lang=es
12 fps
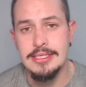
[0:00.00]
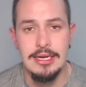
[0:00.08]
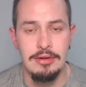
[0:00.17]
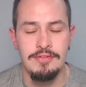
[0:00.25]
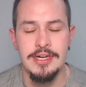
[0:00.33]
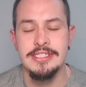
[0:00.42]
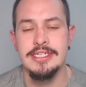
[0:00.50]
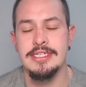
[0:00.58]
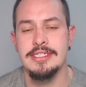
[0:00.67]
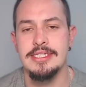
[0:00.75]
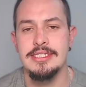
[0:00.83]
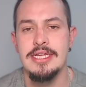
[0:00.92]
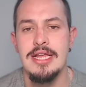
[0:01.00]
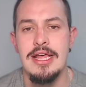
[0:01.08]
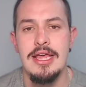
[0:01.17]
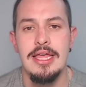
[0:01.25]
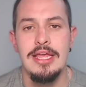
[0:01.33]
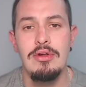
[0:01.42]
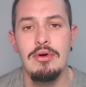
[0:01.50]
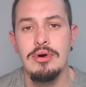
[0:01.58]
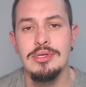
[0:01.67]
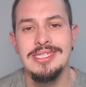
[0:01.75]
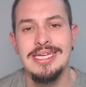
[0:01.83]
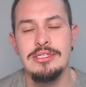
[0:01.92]
a los franceses, y luego
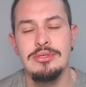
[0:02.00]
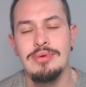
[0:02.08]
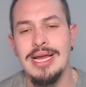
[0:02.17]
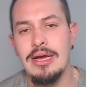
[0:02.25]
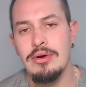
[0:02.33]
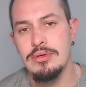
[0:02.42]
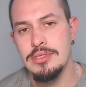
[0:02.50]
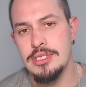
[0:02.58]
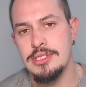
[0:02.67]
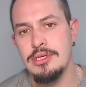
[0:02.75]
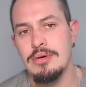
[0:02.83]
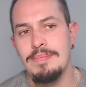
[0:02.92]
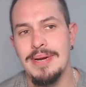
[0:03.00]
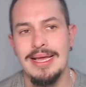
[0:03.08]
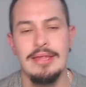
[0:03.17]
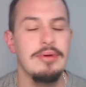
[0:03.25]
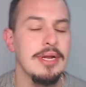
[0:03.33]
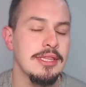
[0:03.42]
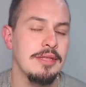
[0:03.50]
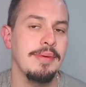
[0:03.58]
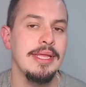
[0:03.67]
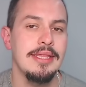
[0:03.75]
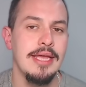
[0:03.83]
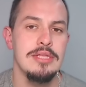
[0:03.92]
se hizo una concesión para que durante
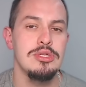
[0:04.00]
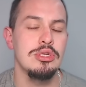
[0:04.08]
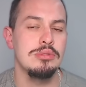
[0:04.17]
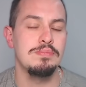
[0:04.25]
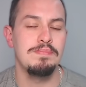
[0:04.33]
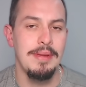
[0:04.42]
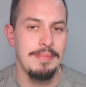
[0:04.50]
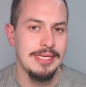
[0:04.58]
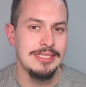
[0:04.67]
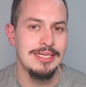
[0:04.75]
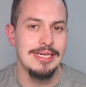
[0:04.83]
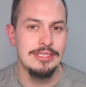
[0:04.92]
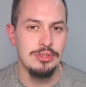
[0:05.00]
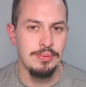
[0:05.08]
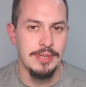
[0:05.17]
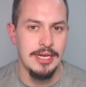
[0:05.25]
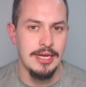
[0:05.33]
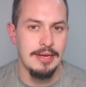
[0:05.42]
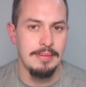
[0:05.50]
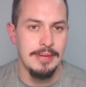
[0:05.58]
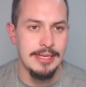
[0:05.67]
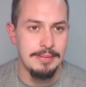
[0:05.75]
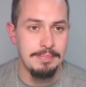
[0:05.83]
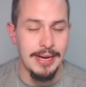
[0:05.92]
20 años Pemex le estuviera
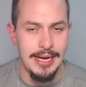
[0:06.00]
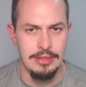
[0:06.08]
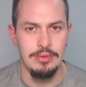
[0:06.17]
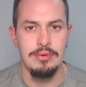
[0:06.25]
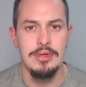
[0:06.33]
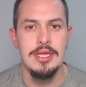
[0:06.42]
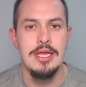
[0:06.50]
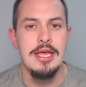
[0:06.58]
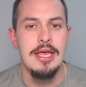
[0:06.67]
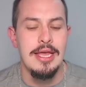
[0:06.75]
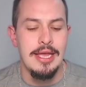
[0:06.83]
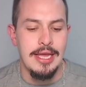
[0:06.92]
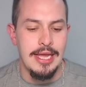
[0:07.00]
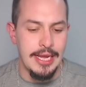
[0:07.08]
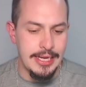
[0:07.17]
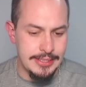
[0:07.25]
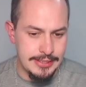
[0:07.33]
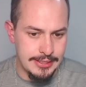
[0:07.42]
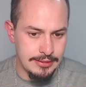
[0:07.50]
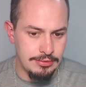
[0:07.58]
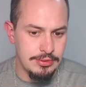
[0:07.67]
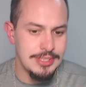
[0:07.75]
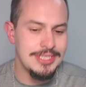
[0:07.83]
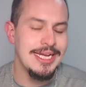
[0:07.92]
eh, pagando. Esto
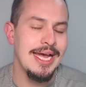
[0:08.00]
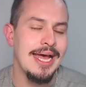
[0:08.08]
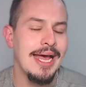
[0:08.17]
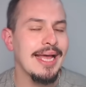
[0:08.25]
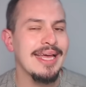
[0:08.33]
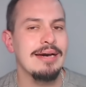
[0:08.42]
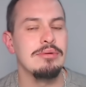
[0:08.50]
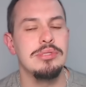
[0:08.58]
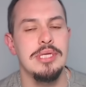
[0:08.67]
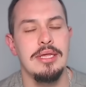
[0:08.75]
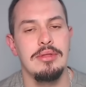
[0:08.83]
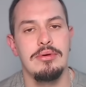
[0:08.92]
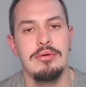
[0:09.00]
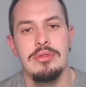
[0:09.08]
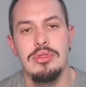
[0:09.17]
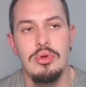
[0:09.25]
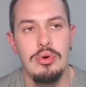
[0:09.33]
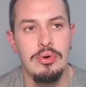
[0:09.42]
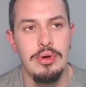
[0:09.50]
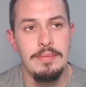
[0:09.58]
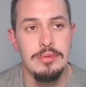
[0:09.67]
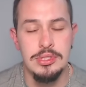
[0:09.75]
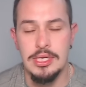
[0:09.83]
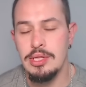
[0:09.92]
ya ha causado, no
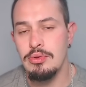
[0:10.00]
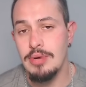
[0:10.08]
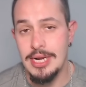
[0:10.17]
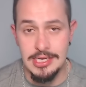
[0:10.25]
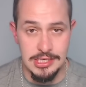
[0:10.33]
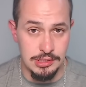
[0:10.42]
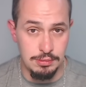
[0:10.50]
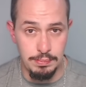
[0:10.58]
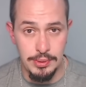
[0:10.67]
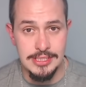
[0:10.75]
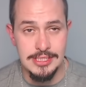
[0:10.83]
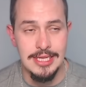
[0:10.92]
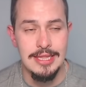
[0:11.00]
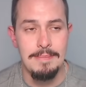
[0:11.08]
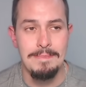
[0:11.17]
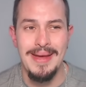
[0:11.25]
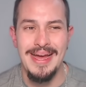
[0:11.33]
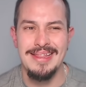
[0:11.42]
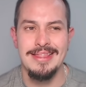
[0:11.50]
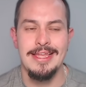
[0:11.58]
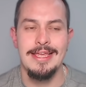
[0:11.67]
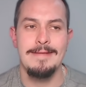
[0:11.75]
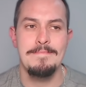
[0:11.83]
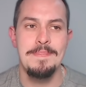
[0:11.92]
hemos tenido una respuesta de
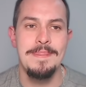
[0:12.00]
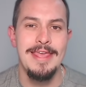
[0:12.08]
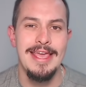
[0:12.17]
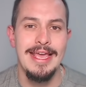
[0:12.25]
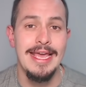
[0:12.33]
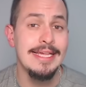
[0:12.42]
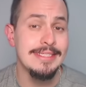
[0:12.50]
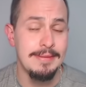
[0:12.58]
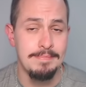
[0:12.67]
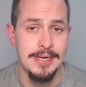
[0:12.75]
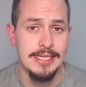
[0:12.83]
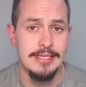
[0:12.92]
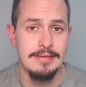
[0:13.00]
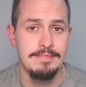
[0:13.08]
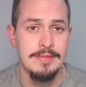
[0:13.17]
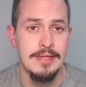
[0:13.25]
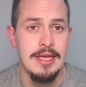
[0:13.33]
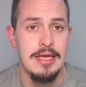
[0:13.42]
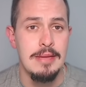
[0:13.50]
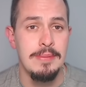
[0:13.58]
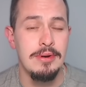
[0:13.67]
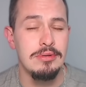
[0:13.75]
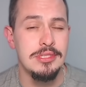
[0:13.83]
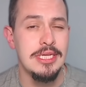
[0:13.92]
parte de esta empresa,
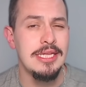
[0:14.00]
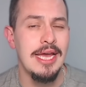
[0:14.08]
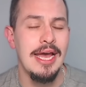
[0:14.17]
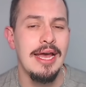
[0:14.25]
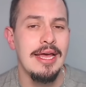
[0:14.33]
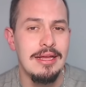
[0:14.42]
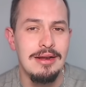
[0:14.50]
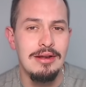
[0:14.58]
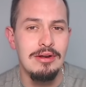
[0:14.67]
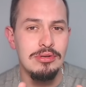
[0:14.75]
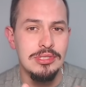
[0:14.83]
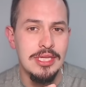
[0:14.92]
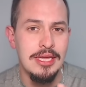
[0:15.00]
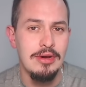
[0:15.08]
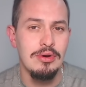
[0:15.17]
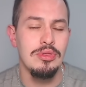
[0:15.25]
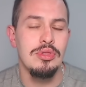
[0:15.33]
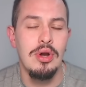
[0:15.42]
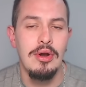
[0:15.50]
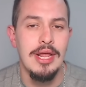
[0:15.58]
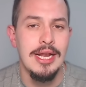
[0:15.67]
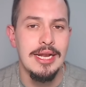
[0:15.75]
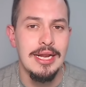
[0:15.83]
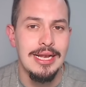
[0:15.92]
pero sí ya los que
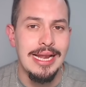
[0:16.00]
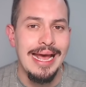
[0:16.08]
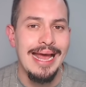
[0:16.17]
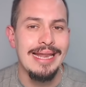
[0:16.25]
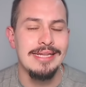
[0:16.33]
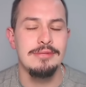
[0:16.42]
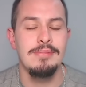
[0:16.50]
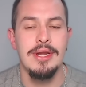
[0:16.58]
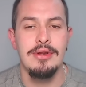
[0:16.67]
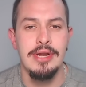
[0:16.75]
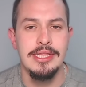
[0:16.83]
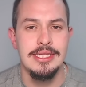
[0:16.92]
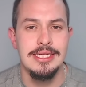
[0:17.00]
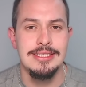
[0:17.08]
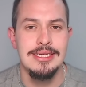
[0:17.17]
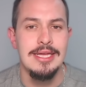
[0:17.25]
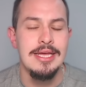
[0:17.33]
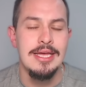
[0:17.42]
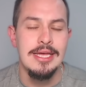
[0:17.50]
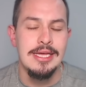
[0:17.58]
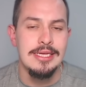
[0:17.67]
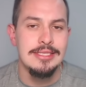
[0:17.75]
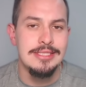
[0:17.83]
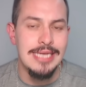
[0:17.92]
controlan a las marionetas
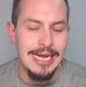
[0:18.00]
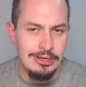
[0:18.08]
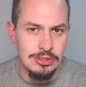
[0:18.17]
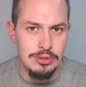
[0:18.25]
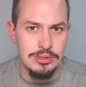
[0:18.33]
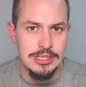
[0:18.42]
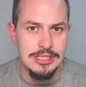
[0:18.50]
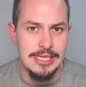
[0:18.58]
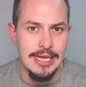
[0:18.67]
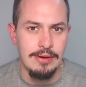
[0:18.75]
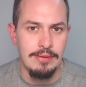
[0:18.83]
ya nos contestaron.